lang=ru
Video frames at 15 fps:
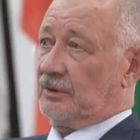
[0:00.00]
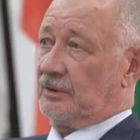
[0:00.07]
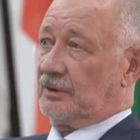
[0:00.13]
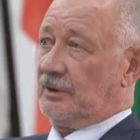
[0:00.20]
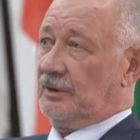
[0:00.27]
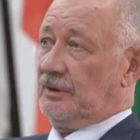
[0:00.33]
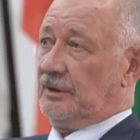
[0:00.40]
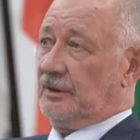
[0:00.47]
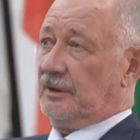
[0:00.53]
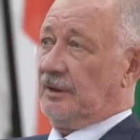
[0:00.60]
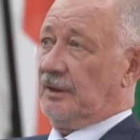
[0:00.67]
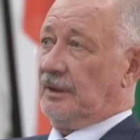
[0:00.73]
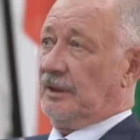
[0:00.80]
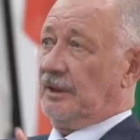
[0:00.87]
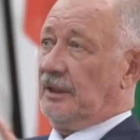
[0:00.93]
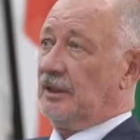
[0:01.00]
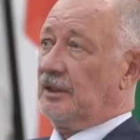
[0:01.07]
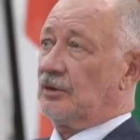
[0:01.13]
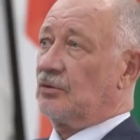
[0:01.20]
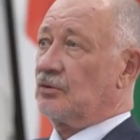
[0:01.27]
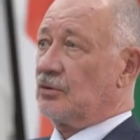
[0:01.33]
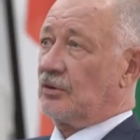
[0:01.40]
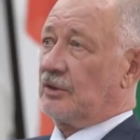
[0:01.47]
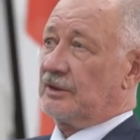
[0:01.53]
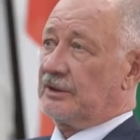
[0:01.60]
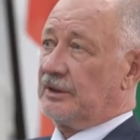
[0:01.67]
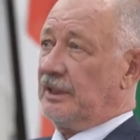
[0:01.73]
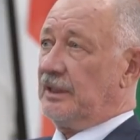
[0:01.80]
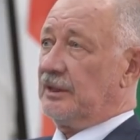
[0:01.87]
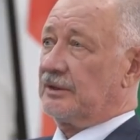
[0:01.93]
сейчас. Да? Это то, что
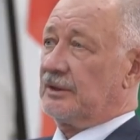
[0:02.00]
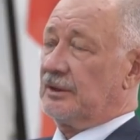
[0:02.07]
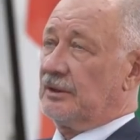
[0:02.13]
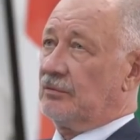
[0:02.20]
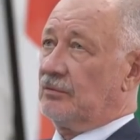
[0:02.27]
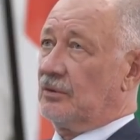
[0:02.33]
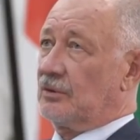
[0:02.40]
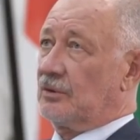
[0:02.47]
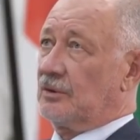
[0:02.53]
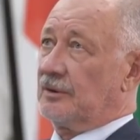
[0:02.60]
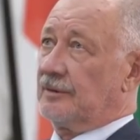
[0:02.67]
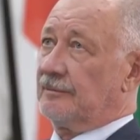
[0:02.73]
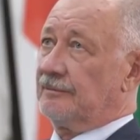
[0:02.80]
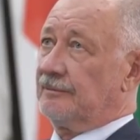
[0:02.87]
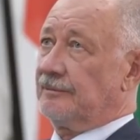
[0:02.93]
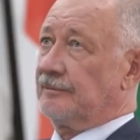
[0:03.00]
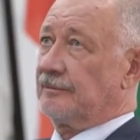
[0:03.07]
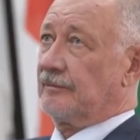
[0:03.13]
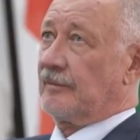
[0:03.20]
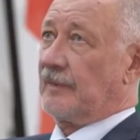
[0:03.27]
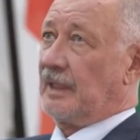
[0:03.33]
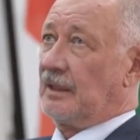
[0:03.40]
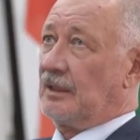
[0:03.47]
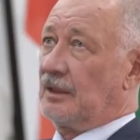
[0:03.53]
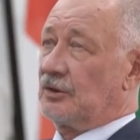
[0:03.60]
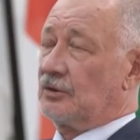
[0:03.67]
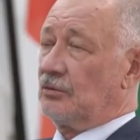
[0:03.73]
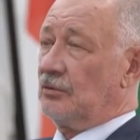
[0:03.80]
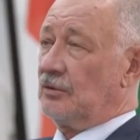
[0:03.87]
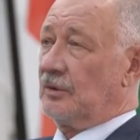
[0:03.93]
касается вот... Э,
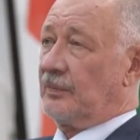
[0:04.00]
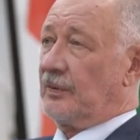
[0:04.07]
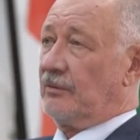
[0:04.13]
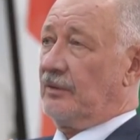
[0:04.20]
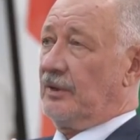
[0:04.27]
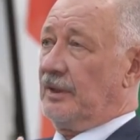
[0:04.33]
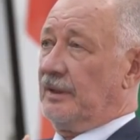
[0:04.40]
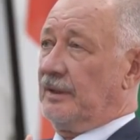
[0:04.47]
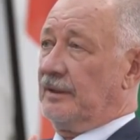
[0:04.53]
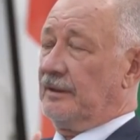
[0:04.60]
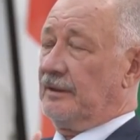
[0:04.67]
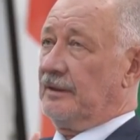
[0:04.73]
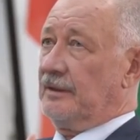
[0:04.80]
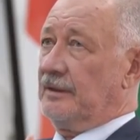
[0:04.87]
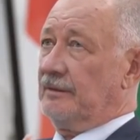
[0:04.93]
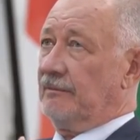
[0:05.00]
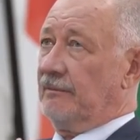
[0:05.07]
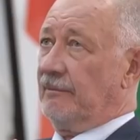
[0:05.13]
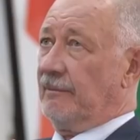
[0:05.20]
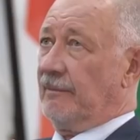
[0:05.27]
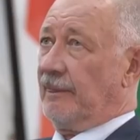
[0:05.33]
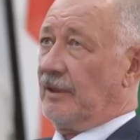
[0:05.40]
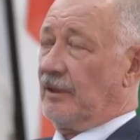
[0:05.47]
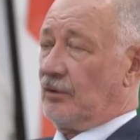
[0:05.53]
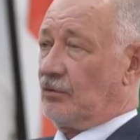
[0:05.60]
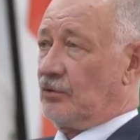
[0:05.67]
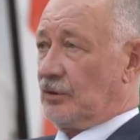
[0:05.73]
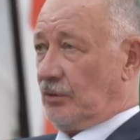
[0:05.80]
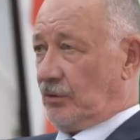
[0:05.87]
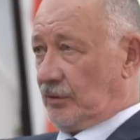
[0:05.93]
городского направления и э,
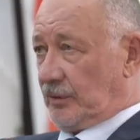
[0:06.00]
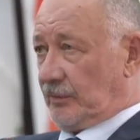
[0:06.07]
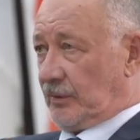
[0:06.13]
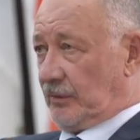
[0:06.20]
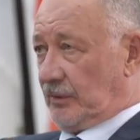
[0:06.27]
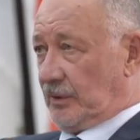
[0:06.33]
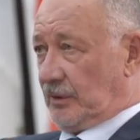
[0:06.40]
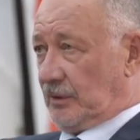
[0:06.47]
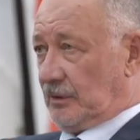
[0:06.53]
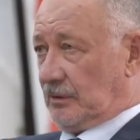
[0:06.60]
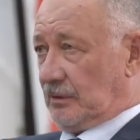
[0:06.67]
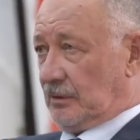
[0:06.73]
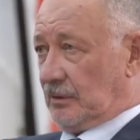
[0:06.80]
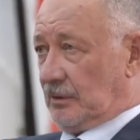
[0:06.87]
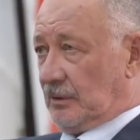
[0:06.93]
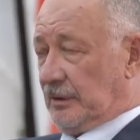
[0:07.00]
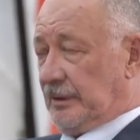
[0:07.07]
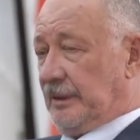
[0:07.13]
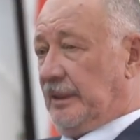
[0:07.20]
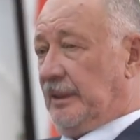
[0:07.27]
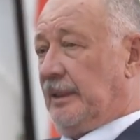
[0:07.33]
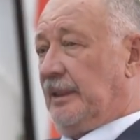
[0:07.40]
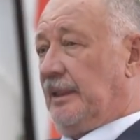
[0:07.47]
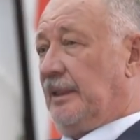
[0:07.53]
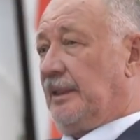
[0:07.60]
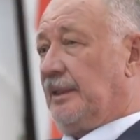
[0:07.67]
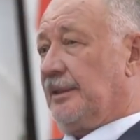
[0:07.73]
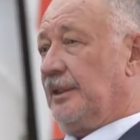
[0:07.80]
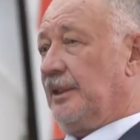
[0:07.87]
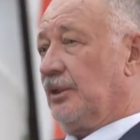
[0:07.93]
грузового направления,
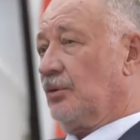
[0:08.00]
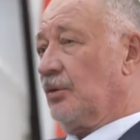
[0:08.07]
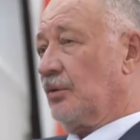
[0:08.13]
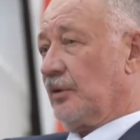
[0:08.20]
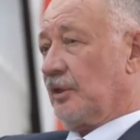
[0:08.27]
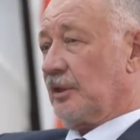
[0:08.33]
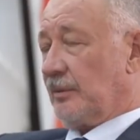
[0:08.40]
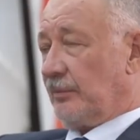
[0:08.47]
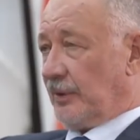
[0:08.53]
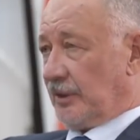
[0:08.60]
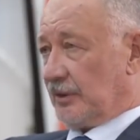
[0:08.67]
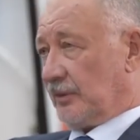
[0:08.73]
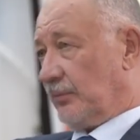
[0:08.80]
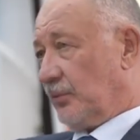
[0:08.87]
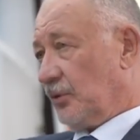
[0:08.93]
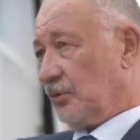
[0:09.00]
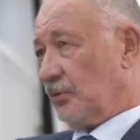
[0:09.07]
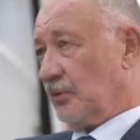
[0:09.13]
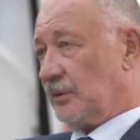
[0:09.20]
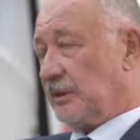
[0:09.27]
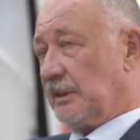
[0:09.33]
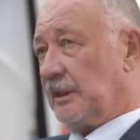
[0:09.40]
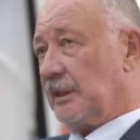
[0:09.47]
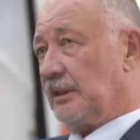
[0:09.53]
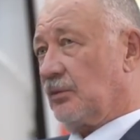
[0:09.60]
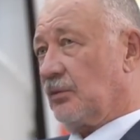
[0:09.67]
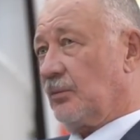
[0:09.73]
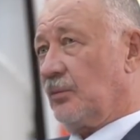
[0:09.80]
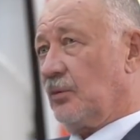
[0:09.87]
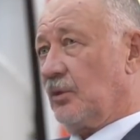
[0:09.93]
где не только вот эта база будет создана,
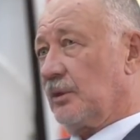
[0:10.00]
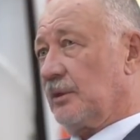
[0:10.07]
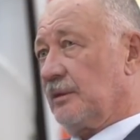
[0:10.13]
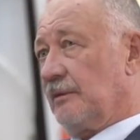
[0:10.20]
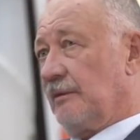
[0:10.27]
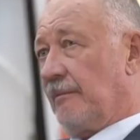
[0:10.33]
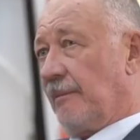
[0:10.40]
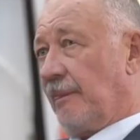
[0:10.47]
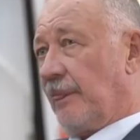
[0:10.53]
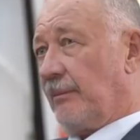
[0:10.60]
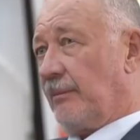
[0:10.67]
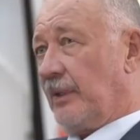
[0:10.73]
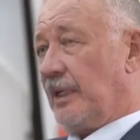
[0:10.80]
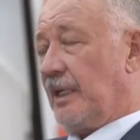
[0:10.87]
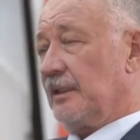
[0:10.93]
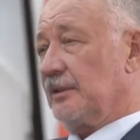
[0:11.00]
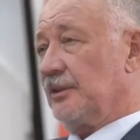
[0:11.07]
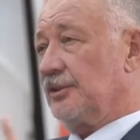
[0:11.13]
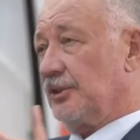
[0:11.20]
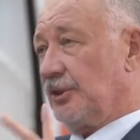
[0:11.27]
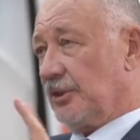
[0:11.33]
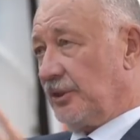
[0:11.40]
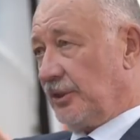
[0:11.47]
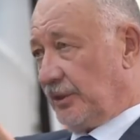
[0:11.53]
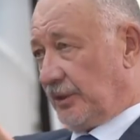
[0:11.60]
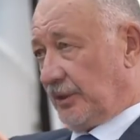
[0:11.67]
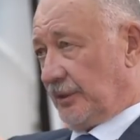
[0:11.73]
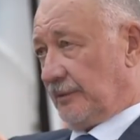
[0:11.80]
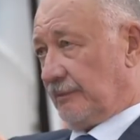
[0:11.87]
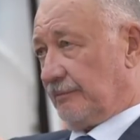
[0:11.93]
но и будет показаны
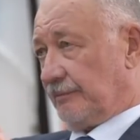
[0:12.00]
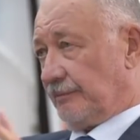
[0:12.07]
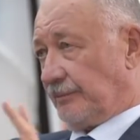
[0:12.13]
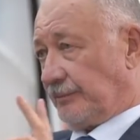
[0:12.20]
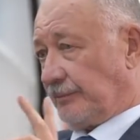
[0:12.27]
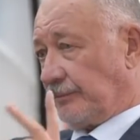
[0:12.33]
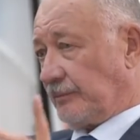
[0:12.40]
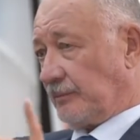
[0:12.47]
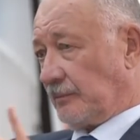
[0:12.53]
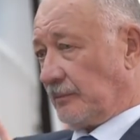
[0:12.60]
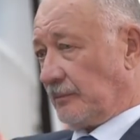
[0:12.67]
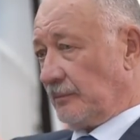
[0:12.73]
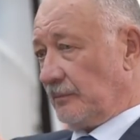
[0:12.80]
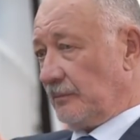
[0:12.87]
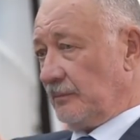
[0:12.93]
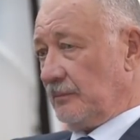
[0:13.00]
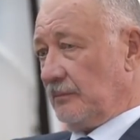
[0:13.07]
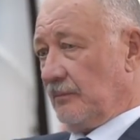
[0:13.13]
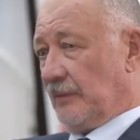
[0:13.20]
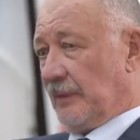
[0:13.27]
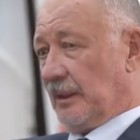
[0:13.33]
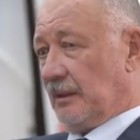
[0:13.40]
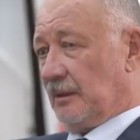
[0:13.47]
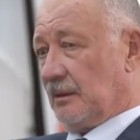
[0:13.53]
четыре э,